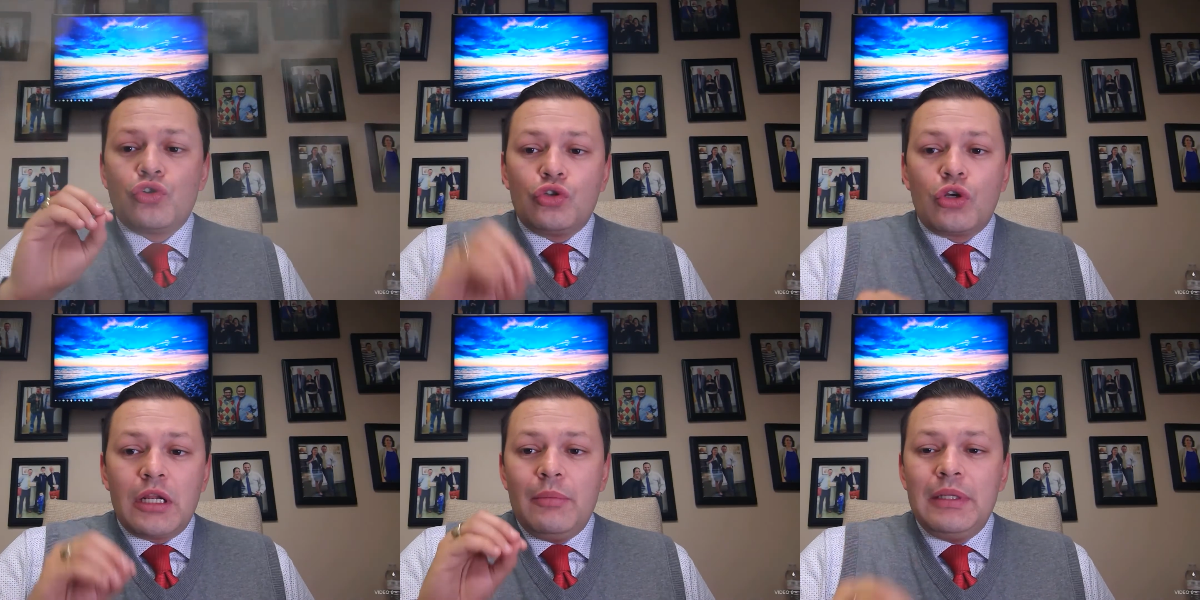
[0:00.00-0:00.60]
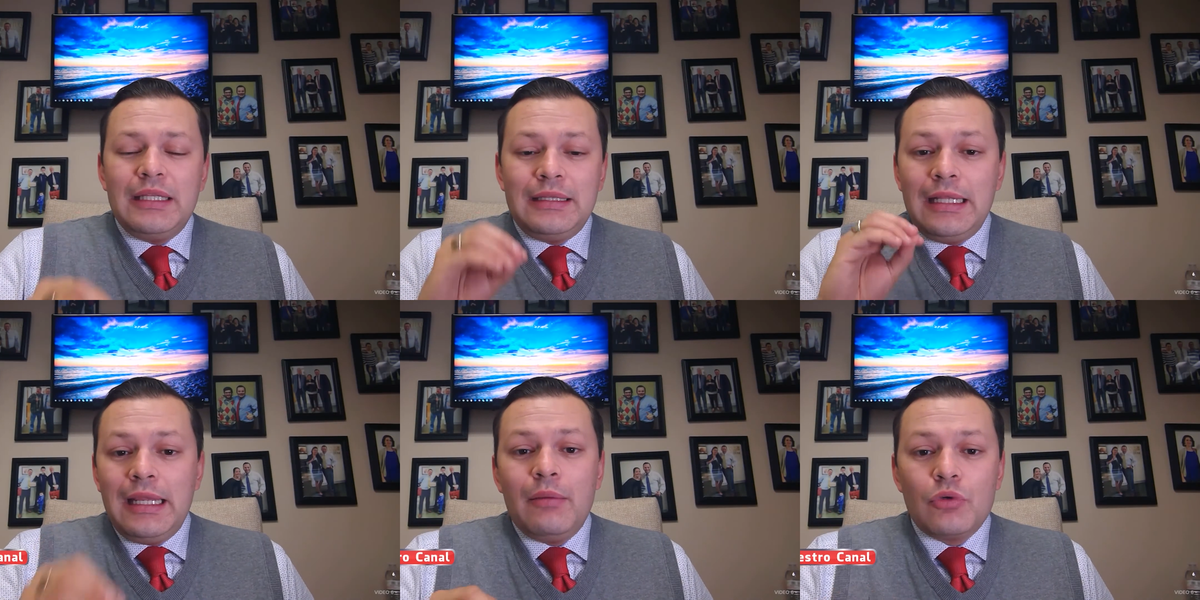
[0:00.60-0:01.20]
Nosotros realmente
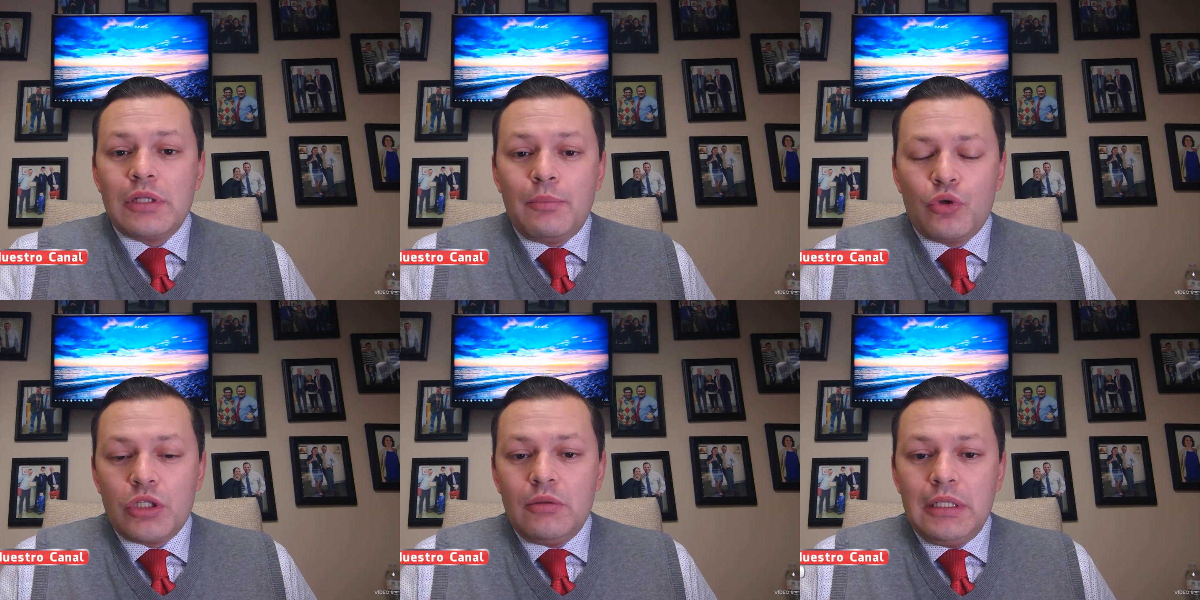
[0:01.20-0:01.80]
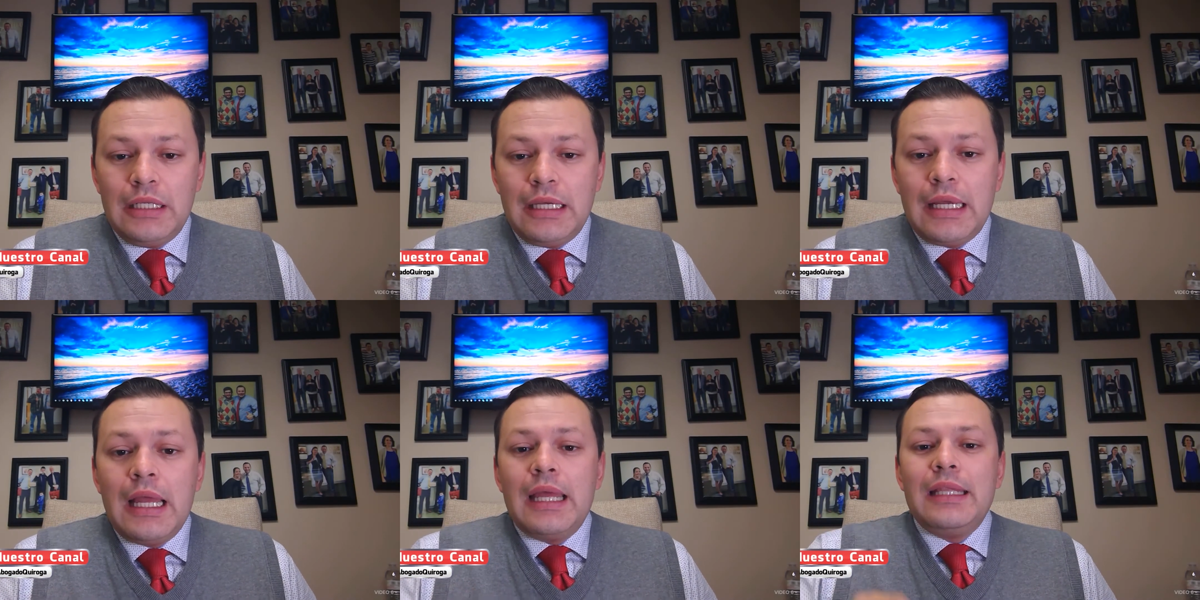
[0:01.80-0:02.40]
tenemos la
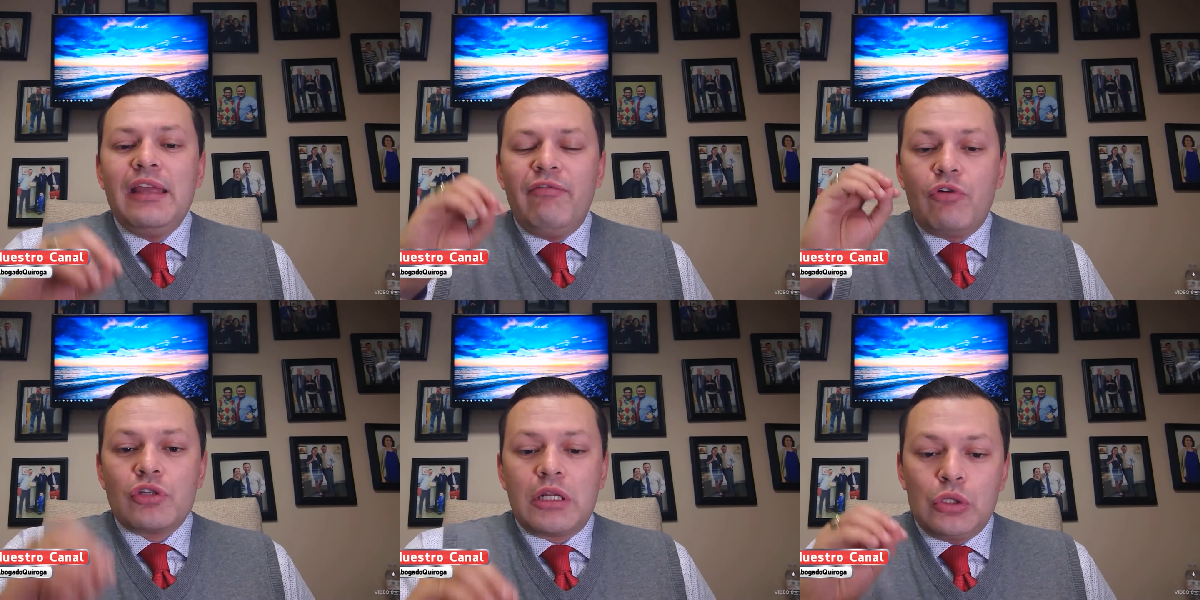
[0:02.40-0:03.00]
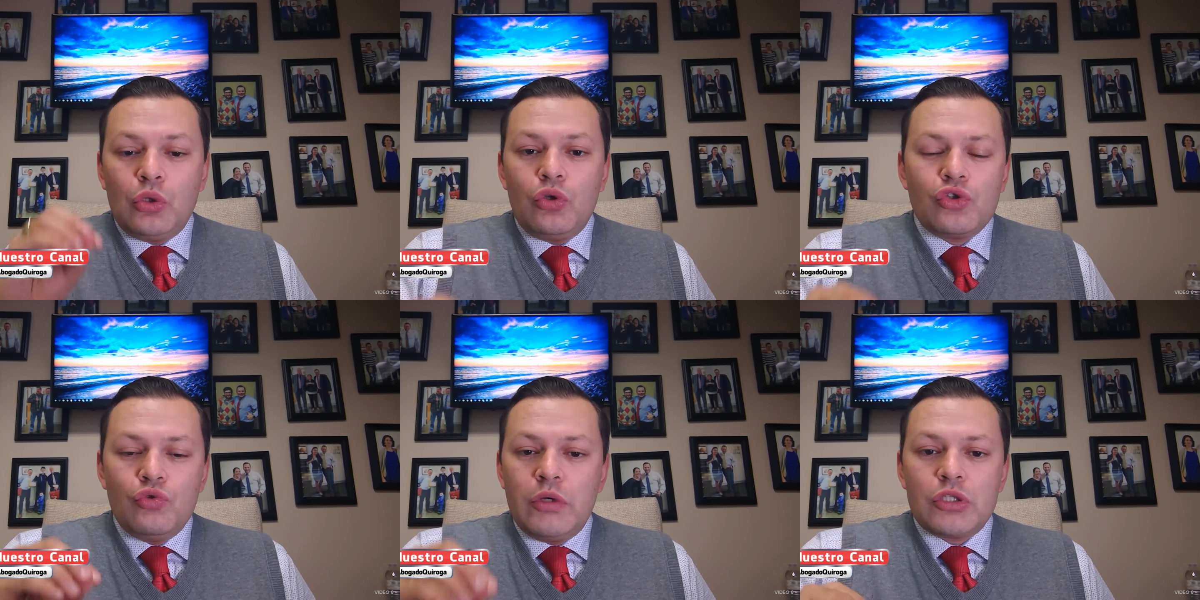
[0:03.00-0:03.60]
posibilidad de enforzar
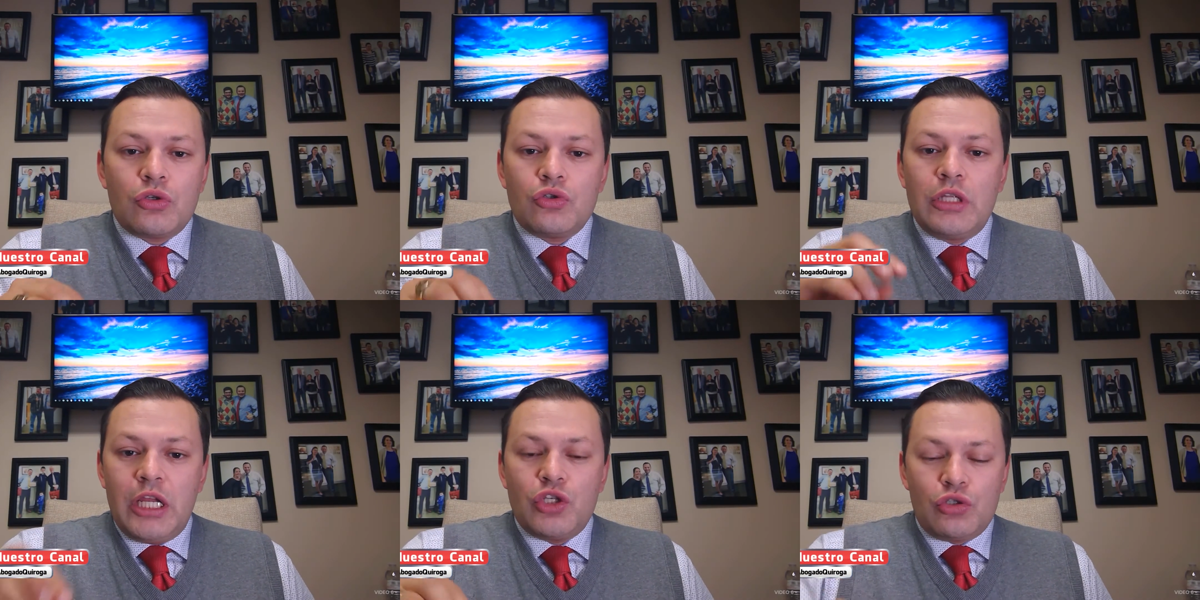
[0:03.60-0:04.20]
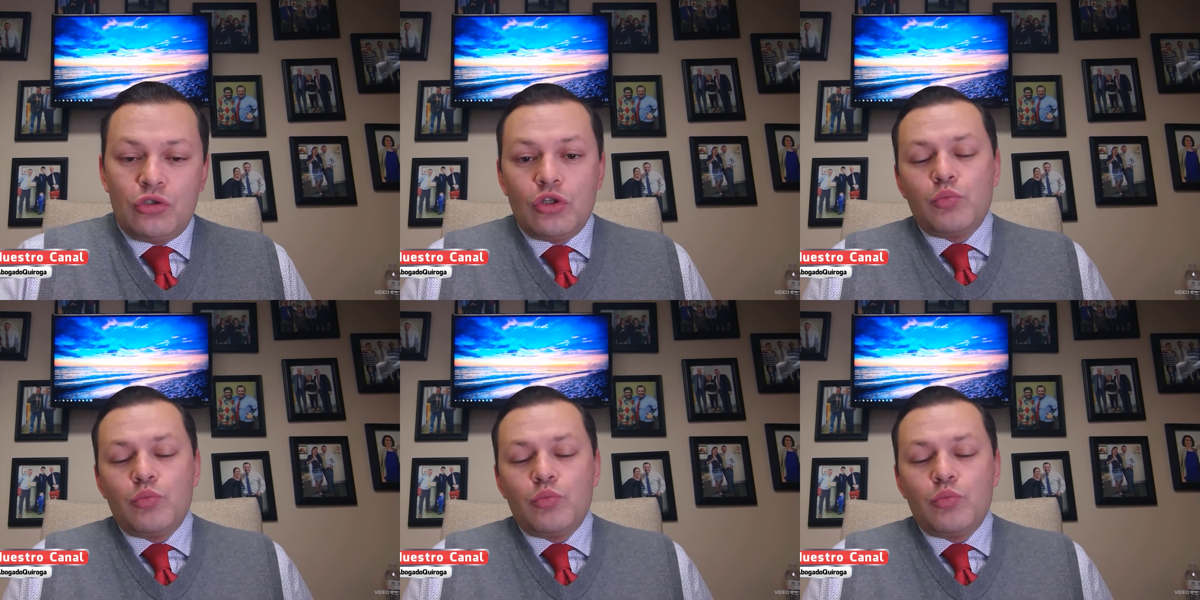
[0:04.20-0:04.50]
todos nuestros derechos.